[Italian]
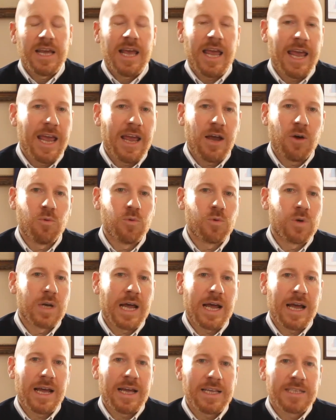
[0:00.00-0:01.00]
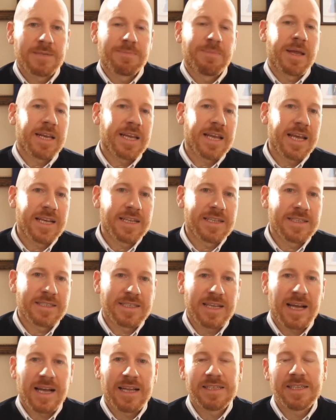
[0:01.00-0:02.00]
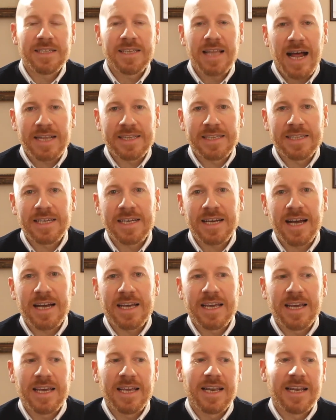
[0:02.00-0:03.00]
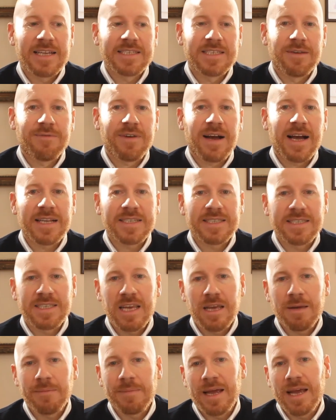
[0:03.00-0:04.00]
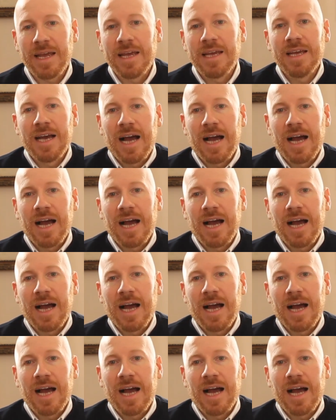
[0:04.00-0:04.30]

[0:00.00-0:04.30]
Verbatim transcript: È un'esperienza didattica che la si fa assieme